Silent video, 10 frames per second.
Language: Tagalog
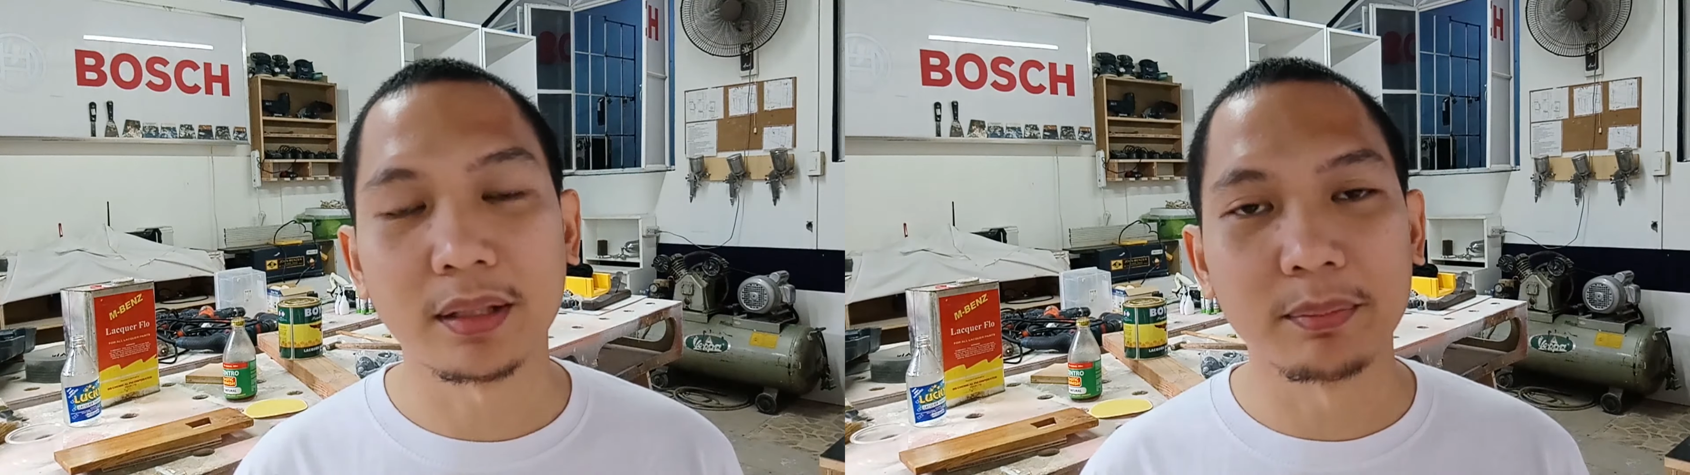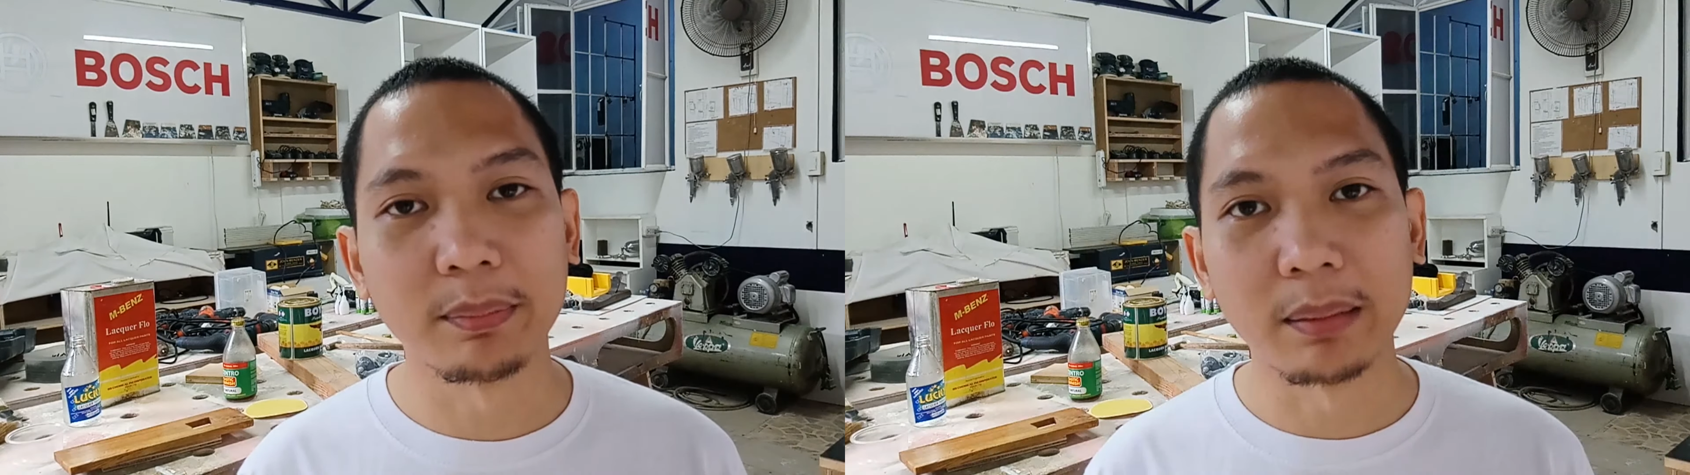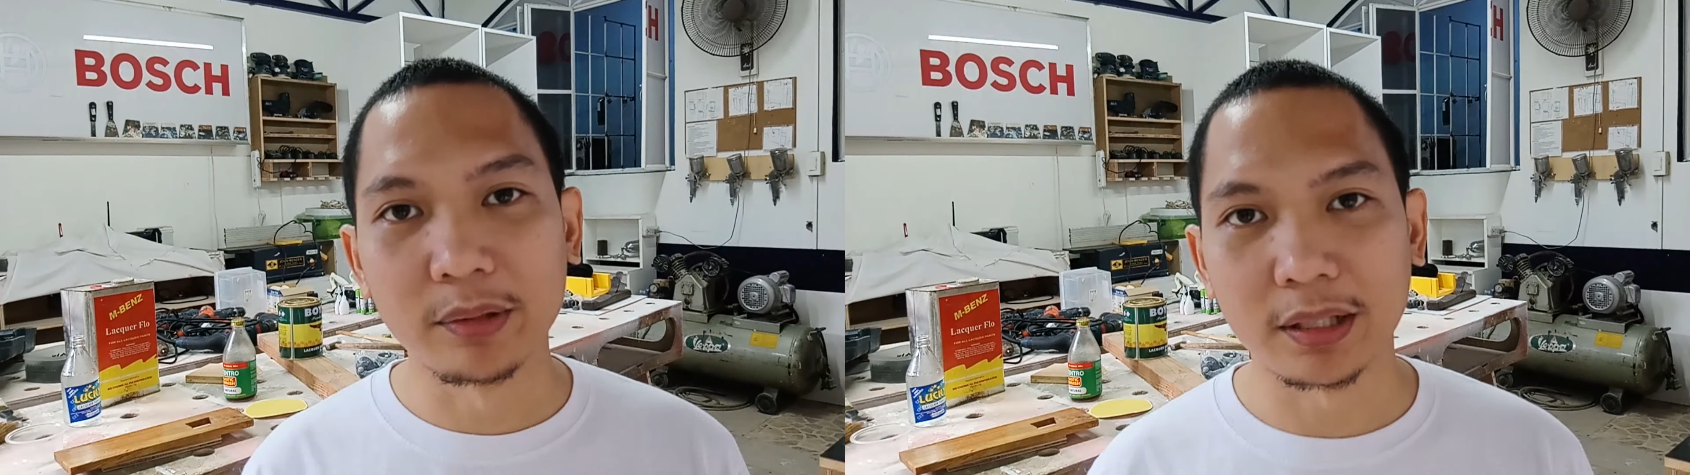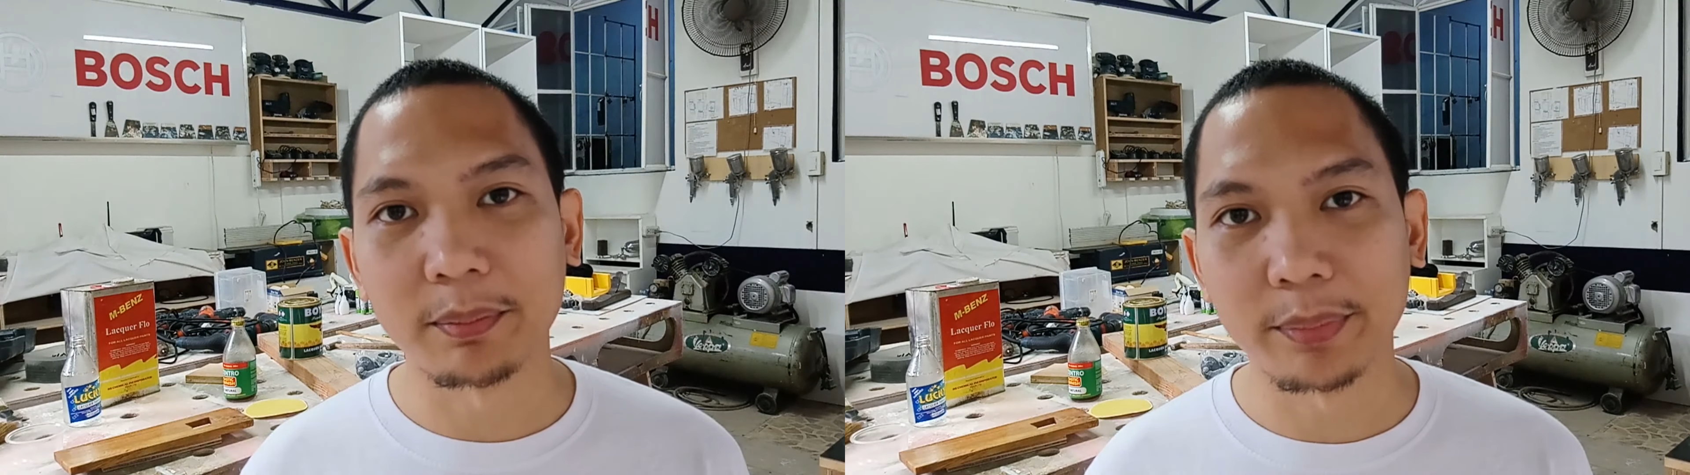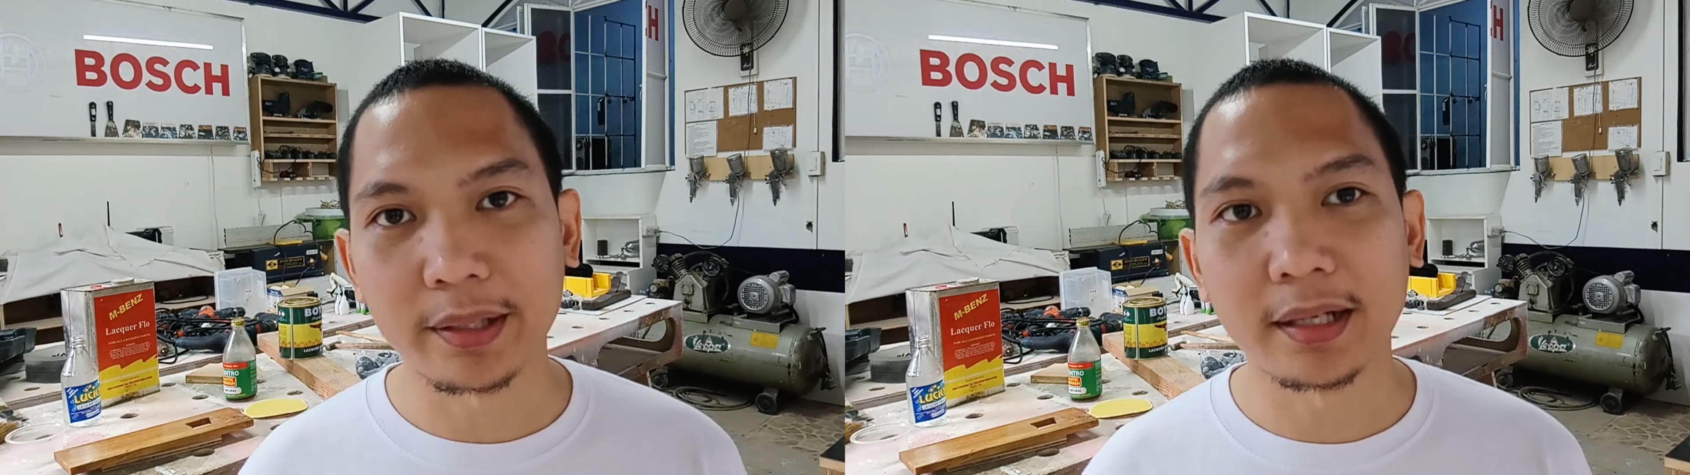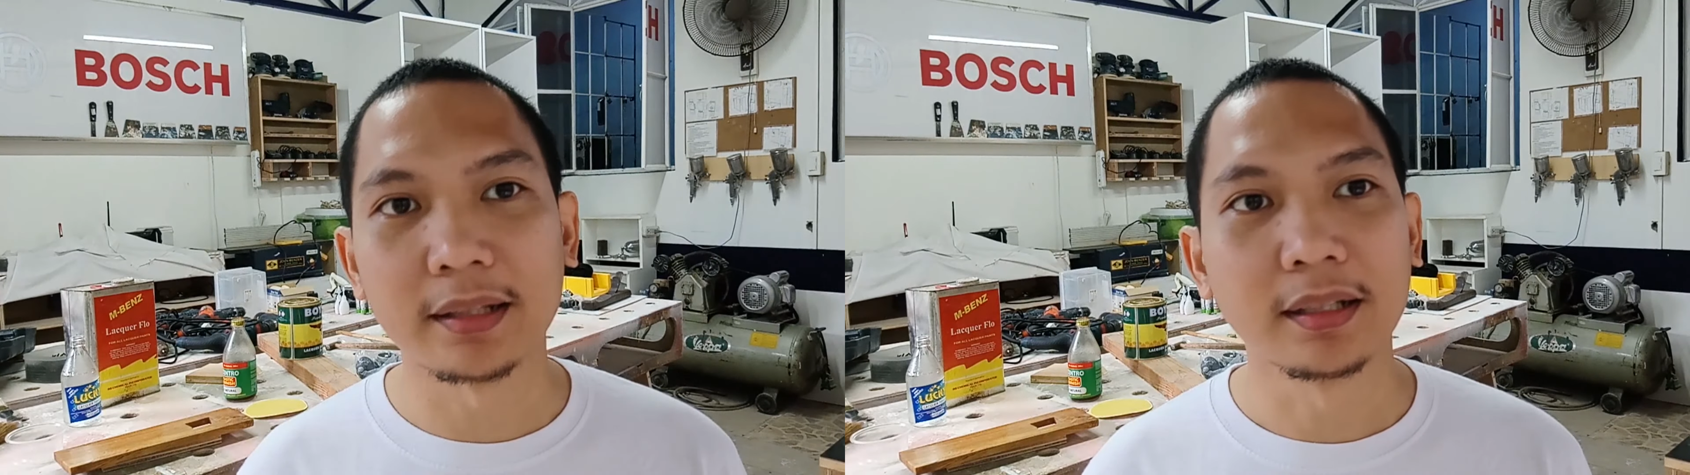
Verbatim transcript: ibabubble wrap pa yan.